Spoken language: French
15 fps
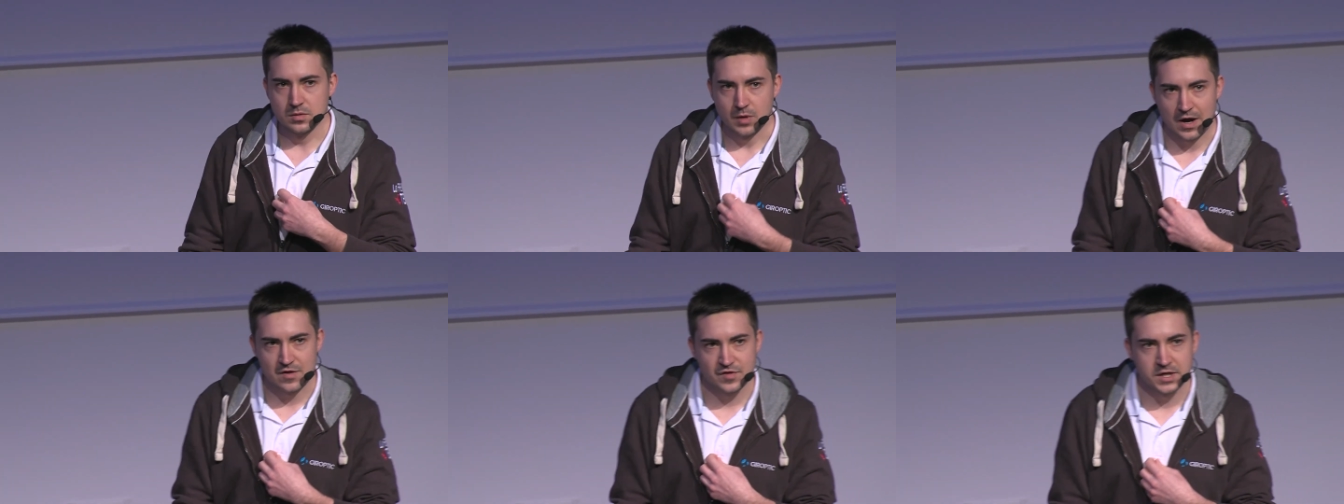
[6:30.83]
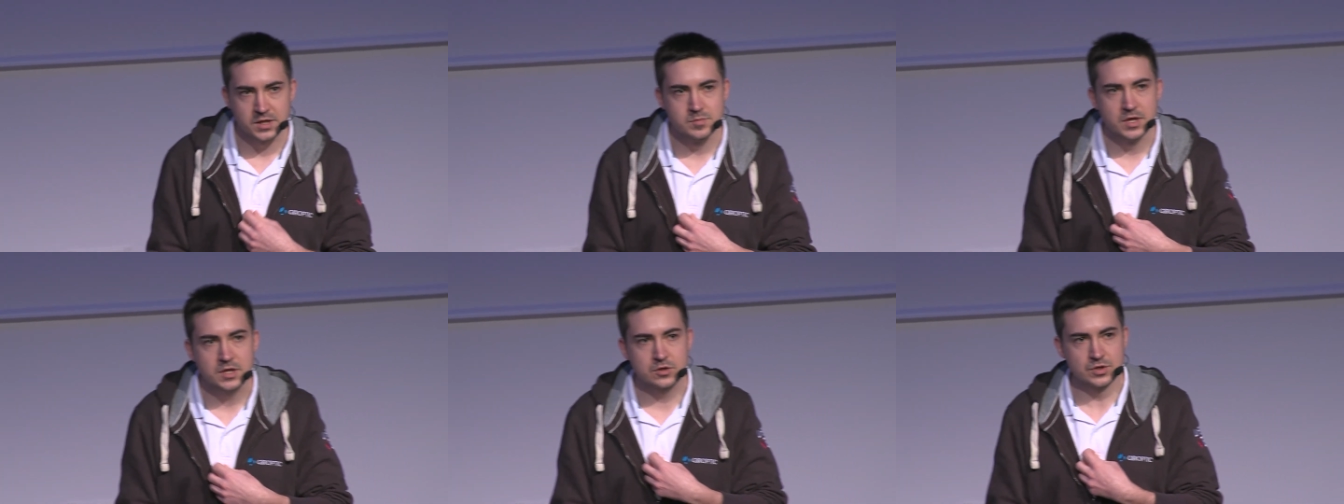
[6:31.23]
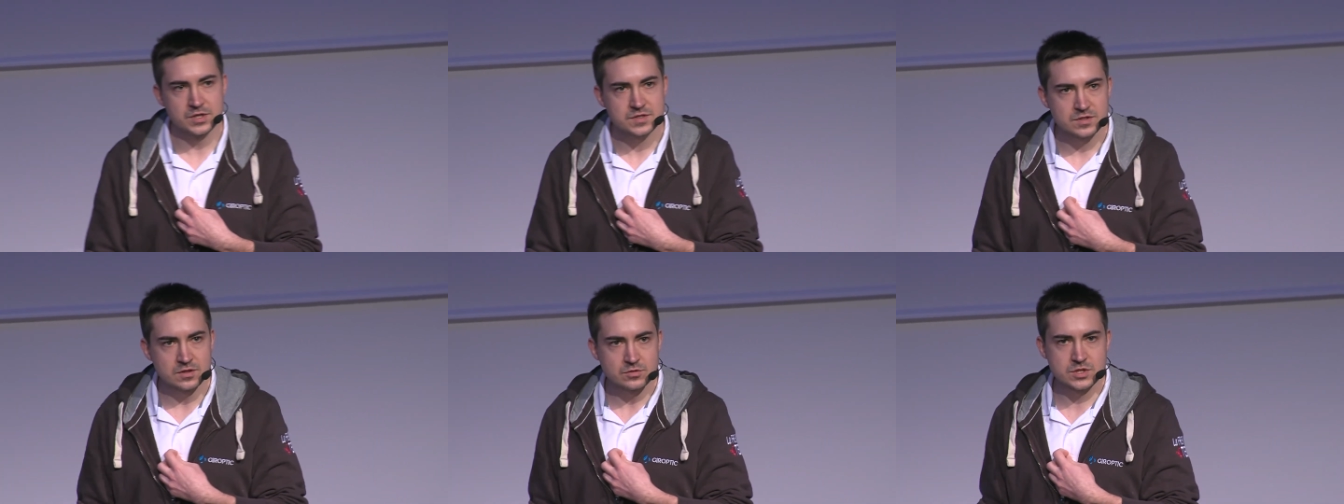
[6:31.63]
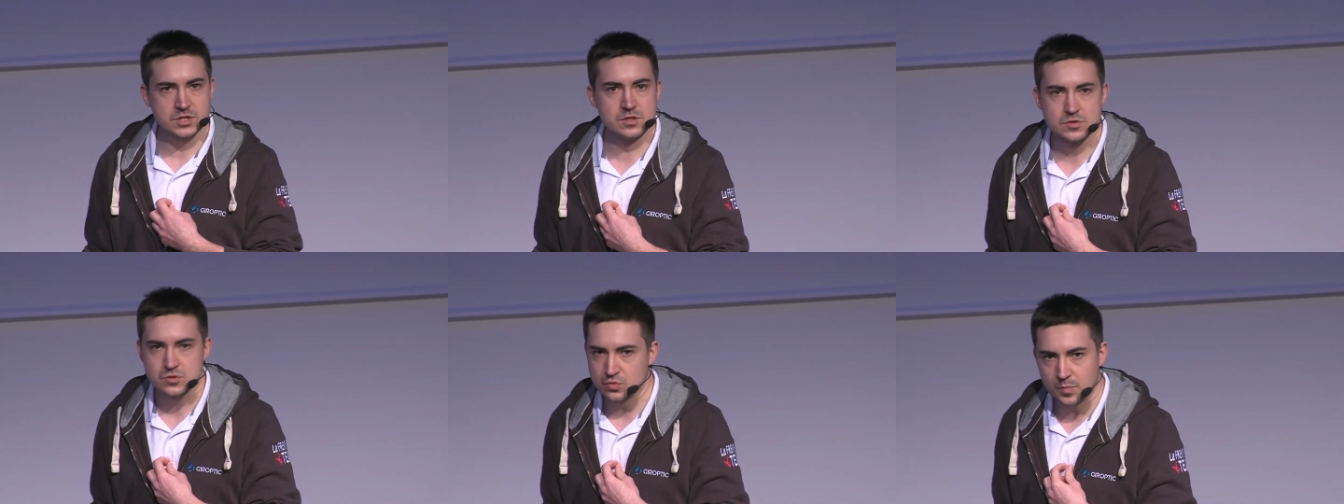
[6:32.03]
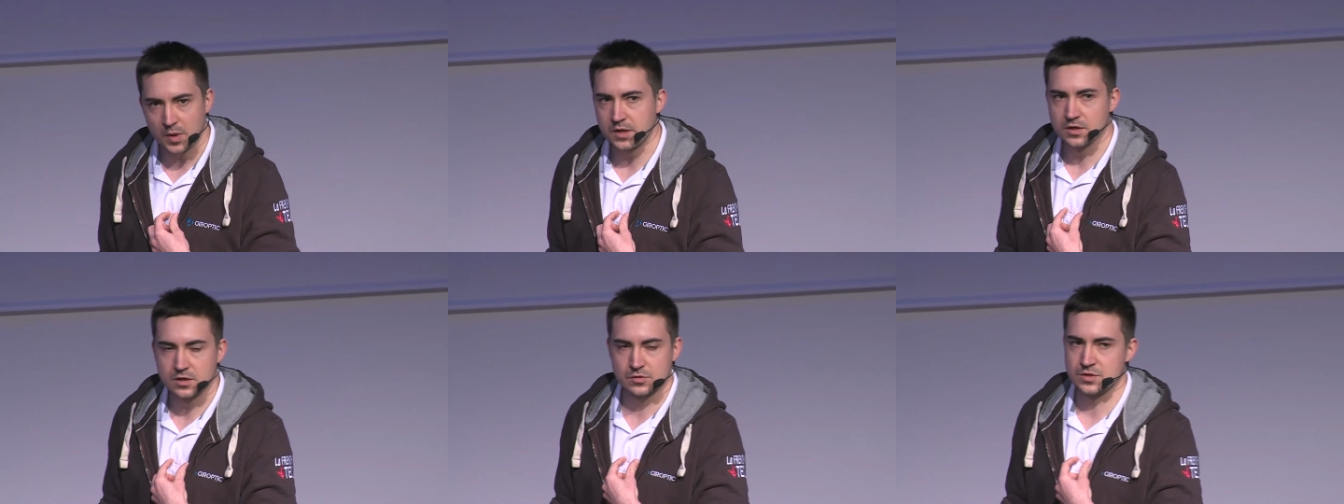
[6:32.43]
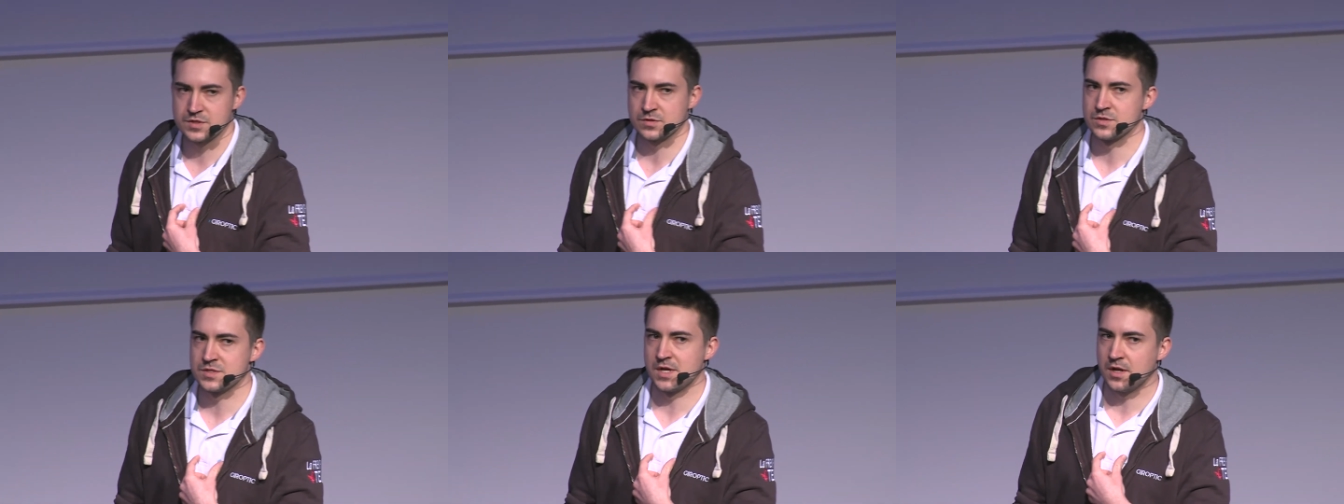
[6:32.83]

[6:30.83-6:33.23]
avec mes connaissances qui ne sont pas des connaissances d'un